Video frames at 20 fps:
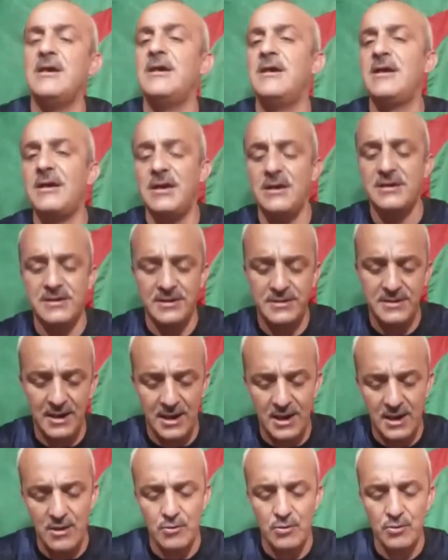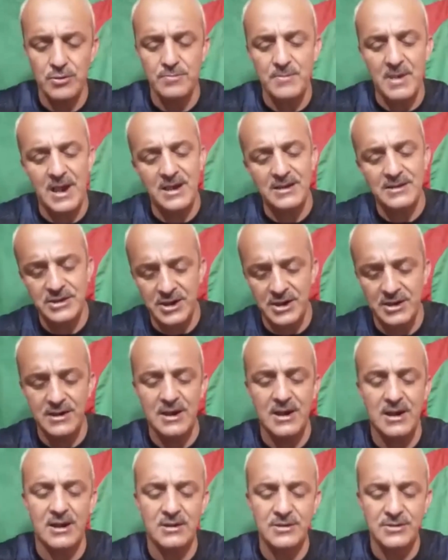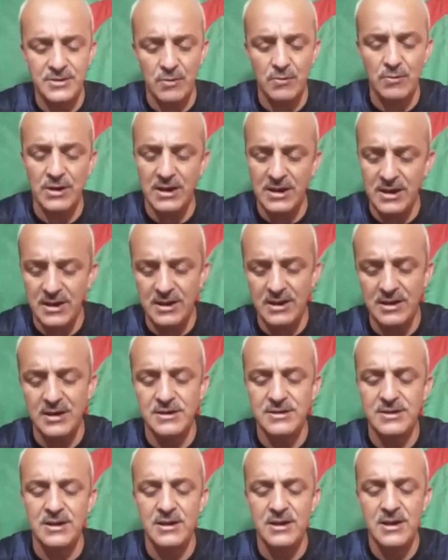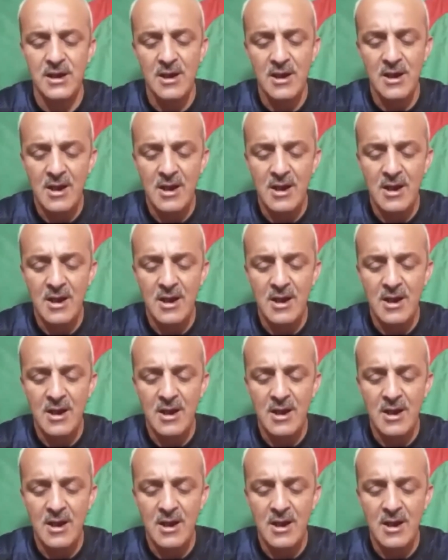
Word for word: انجليزي التعاقد مع جناح الدولي الانجليزي